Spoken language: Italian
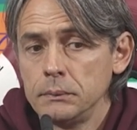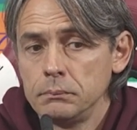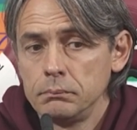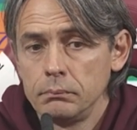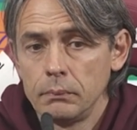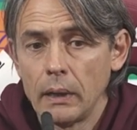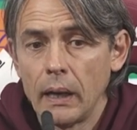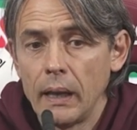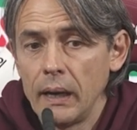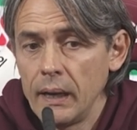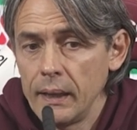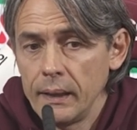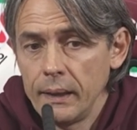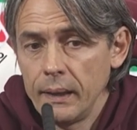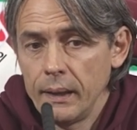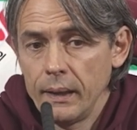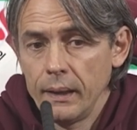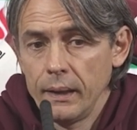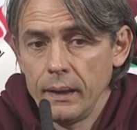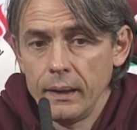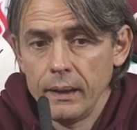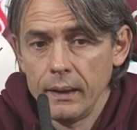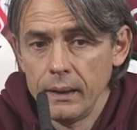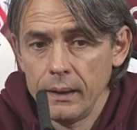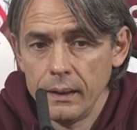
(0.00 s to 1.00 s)
Ma
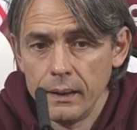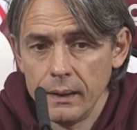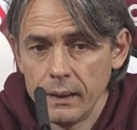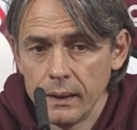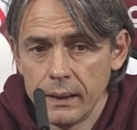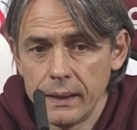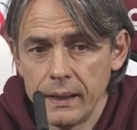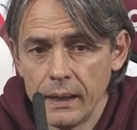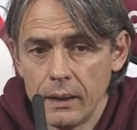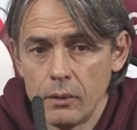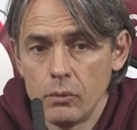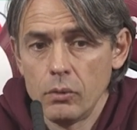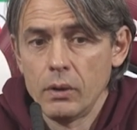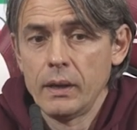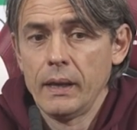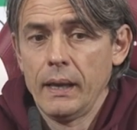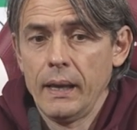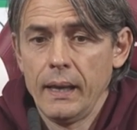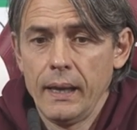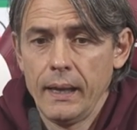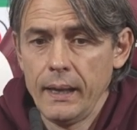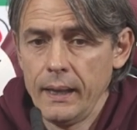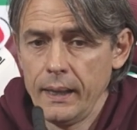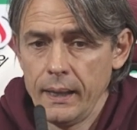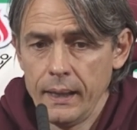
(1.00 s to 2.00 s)
eh, è chiaro
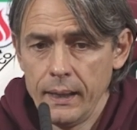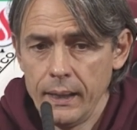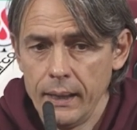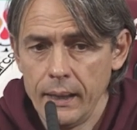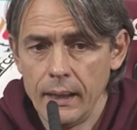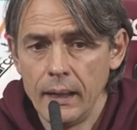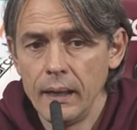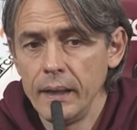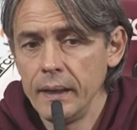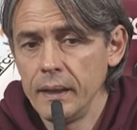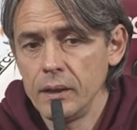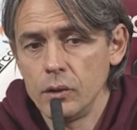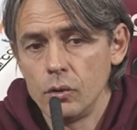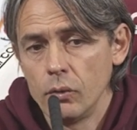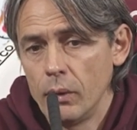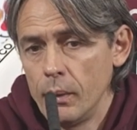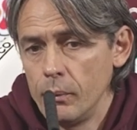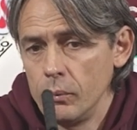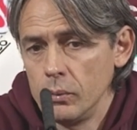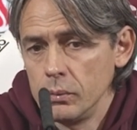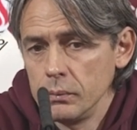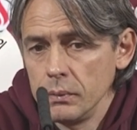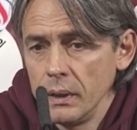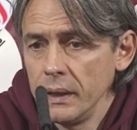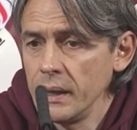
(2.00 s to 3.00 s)
che lì,
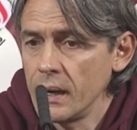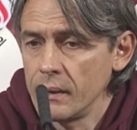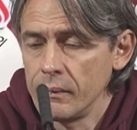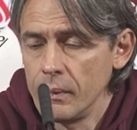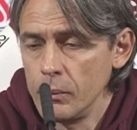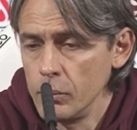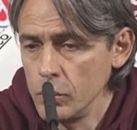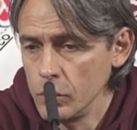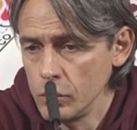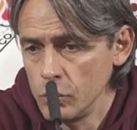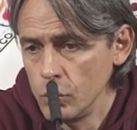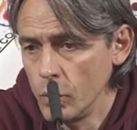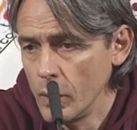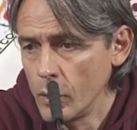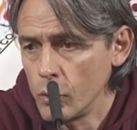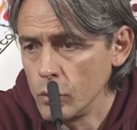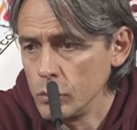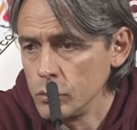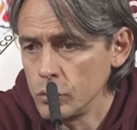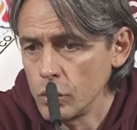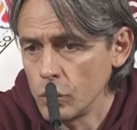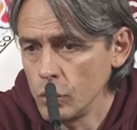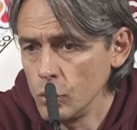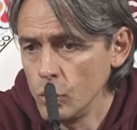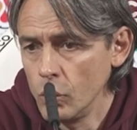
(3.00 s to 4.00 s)
dovevamo, lì, eravamo due
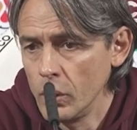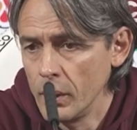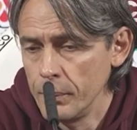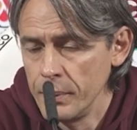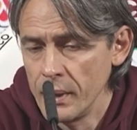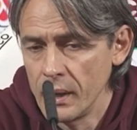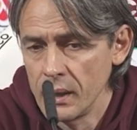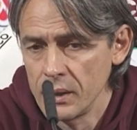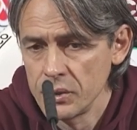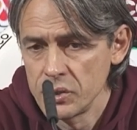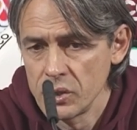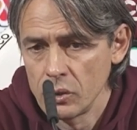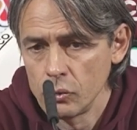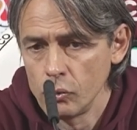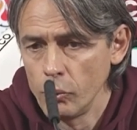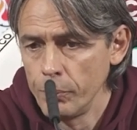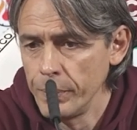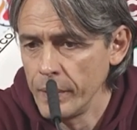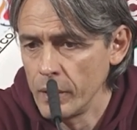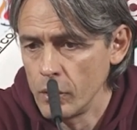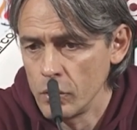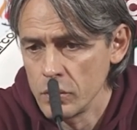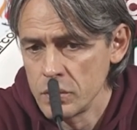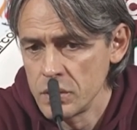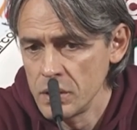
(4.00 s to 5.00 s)
contro due, abbiamo lasciato
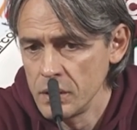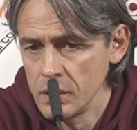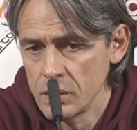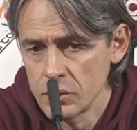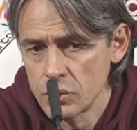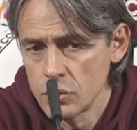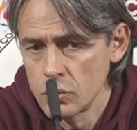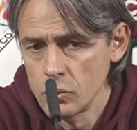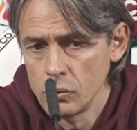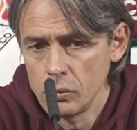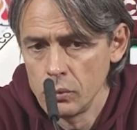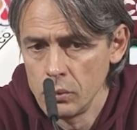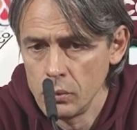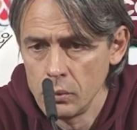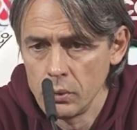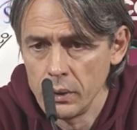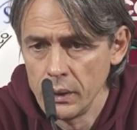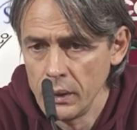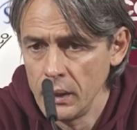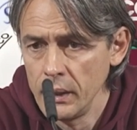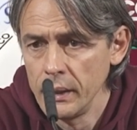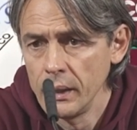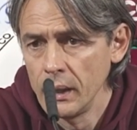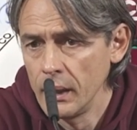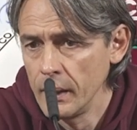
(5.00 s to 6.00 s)
Pierozzi da solo
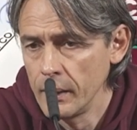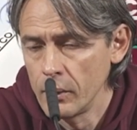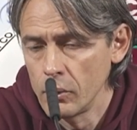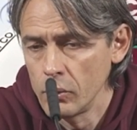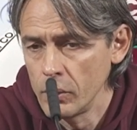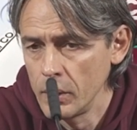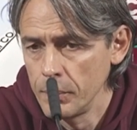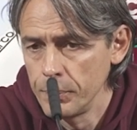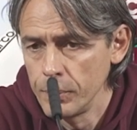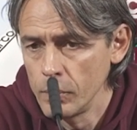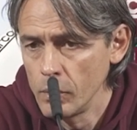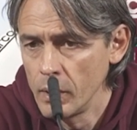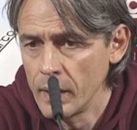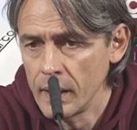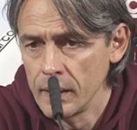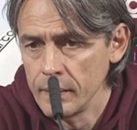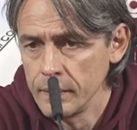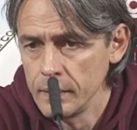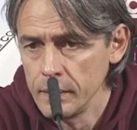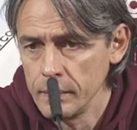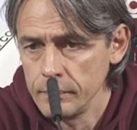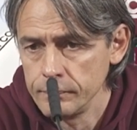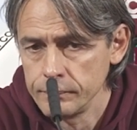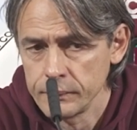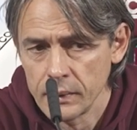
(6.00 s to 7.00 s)
e lì è l'errore più
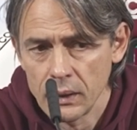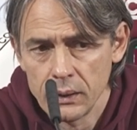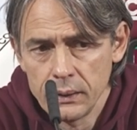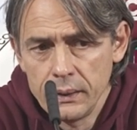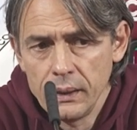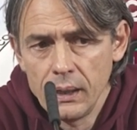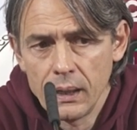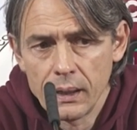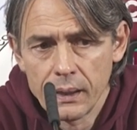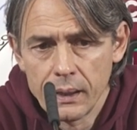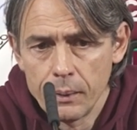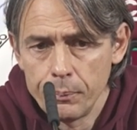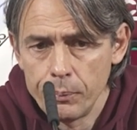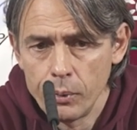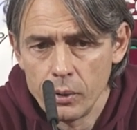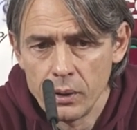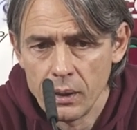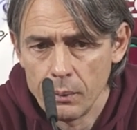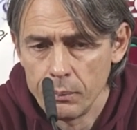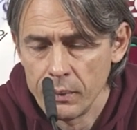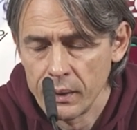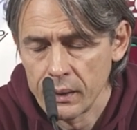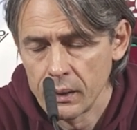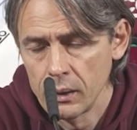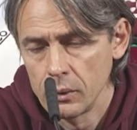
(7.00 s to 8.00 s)
grande, al di là che poi la
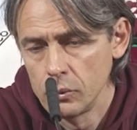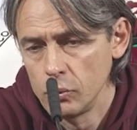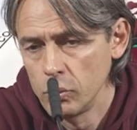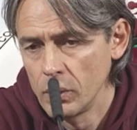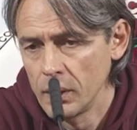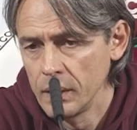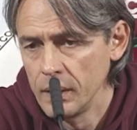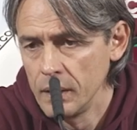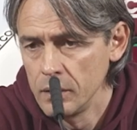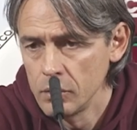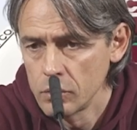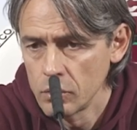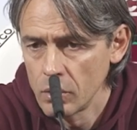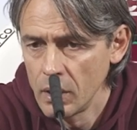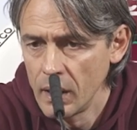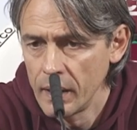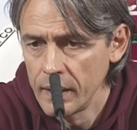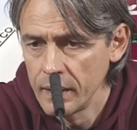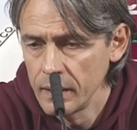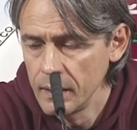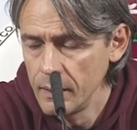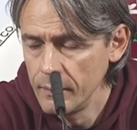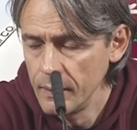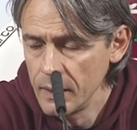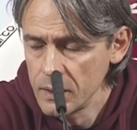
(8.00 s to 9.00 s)
marcatura dentro
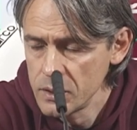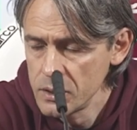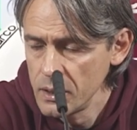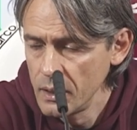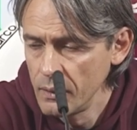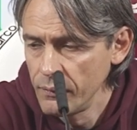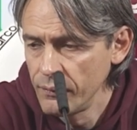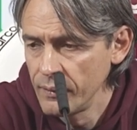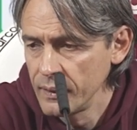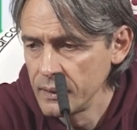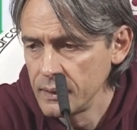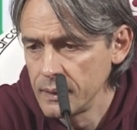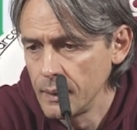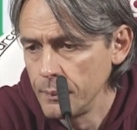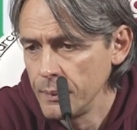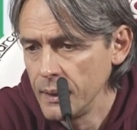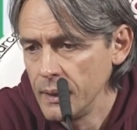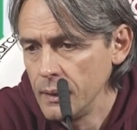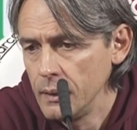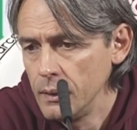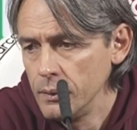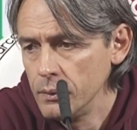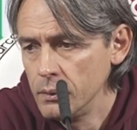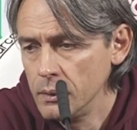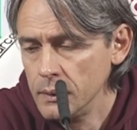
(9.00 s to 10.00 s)
l'area deve essere fatta
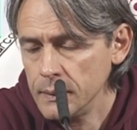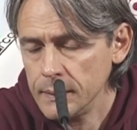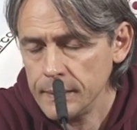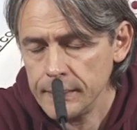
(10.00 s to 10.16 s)
meglio,